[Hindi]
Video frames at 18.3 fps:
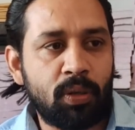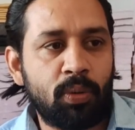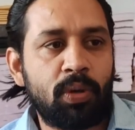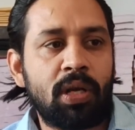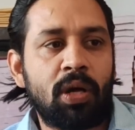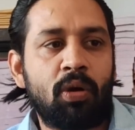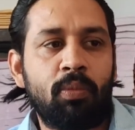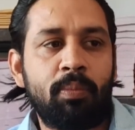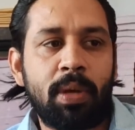क्यों
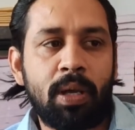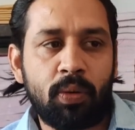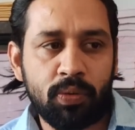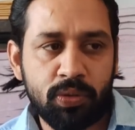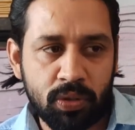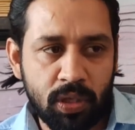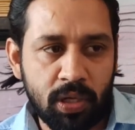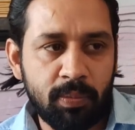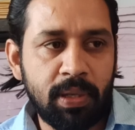ना हो मैं
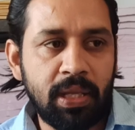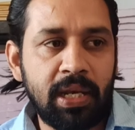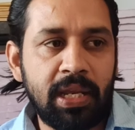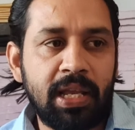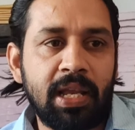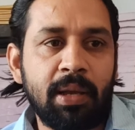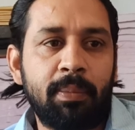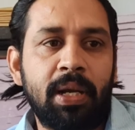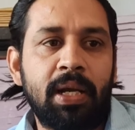उसकी भी
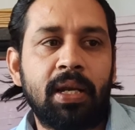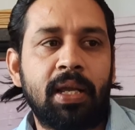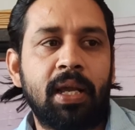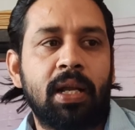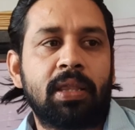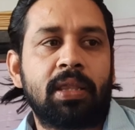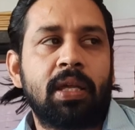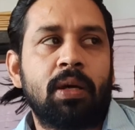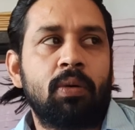रिकमेंड
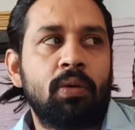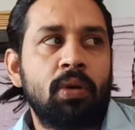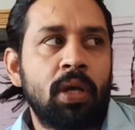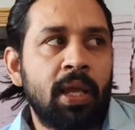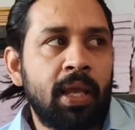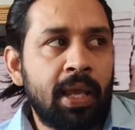करता हूँ